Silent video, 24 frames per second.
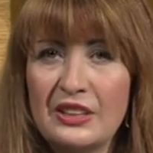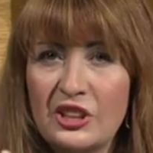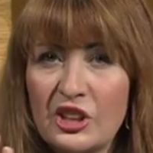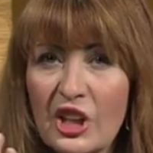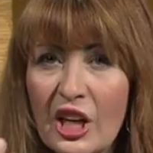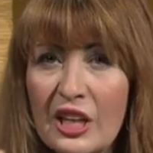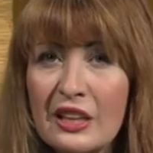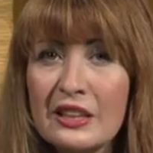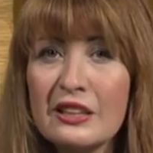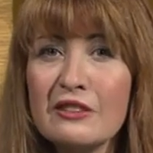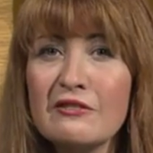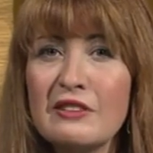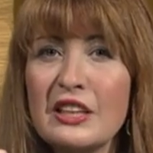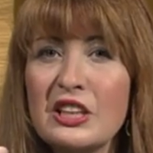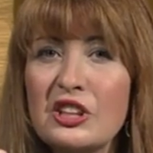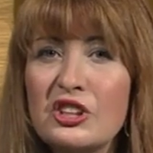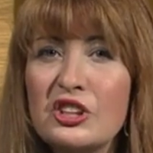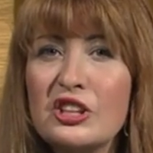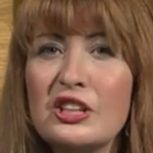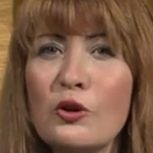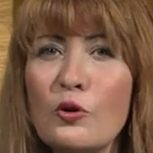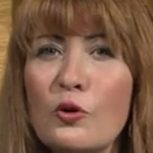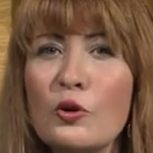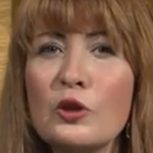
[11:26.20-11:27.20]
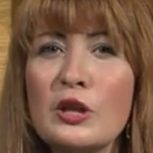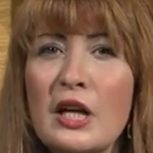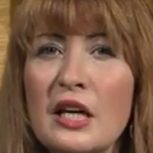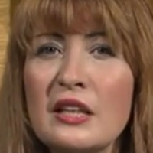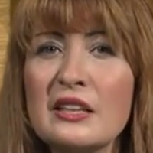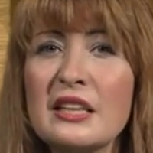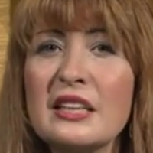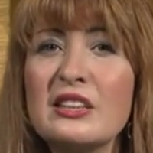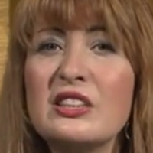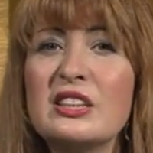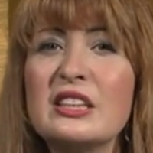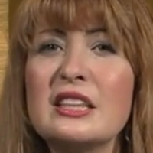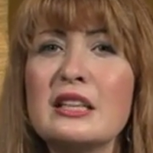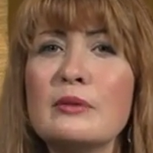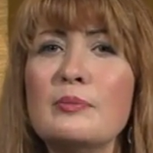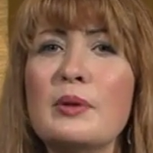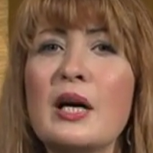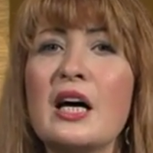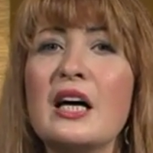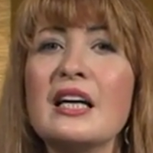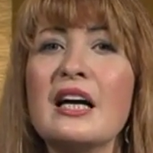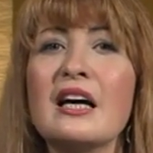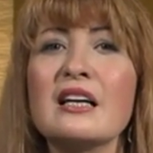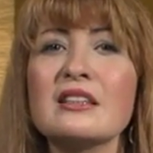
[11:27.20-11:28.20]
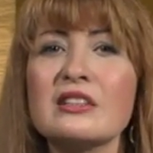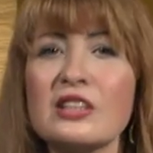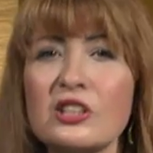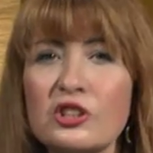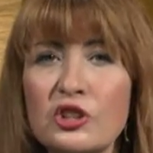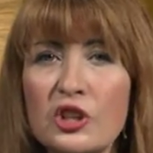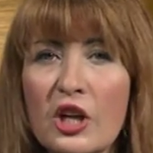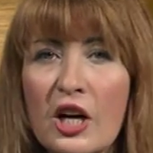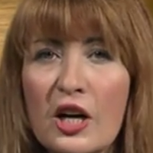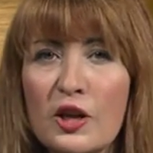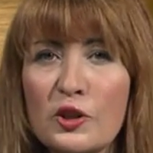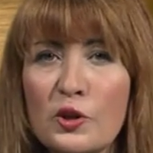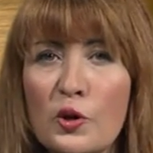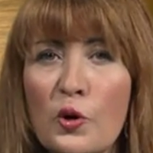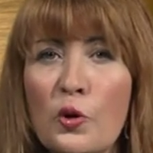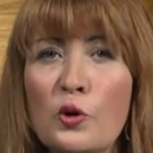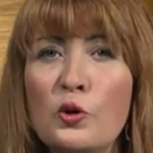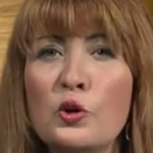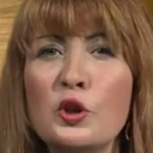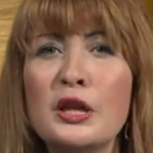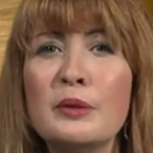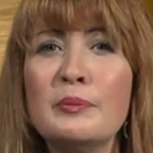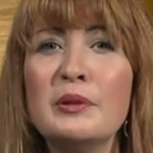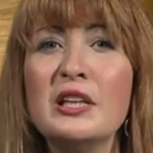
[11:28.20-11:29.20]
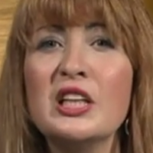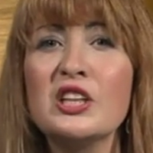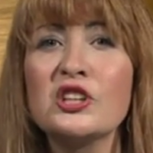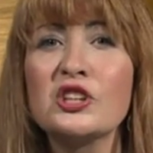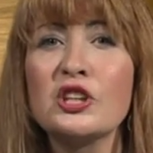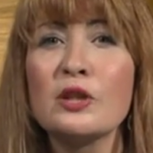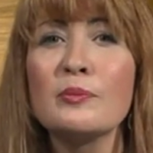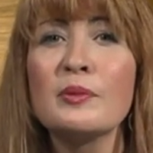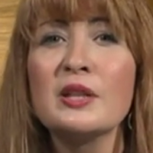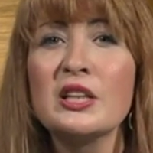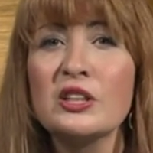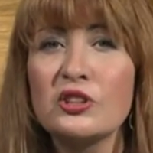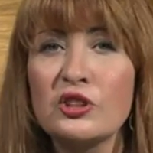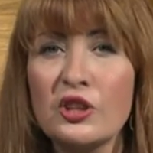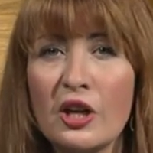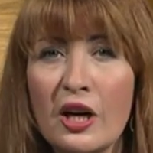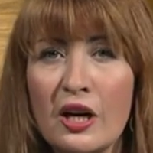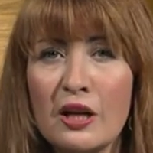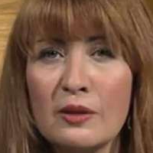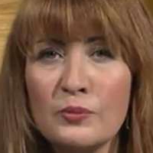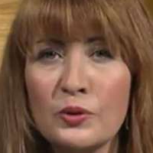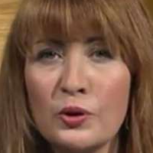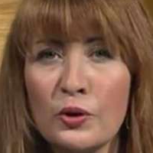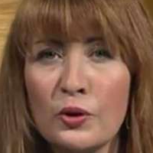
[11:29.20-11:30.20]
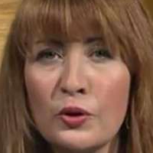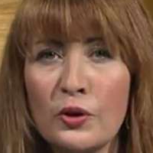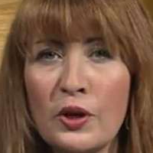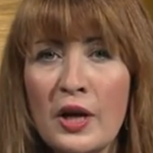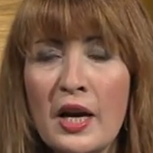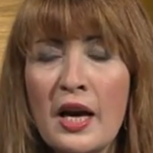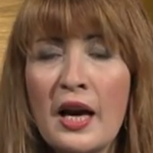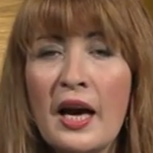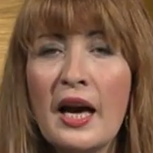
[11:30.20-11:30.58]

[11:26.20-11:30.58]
canlı ve diri olanla diri bir hayata çağırıyor. Ölü gibi yaşamaya çağırmıyor.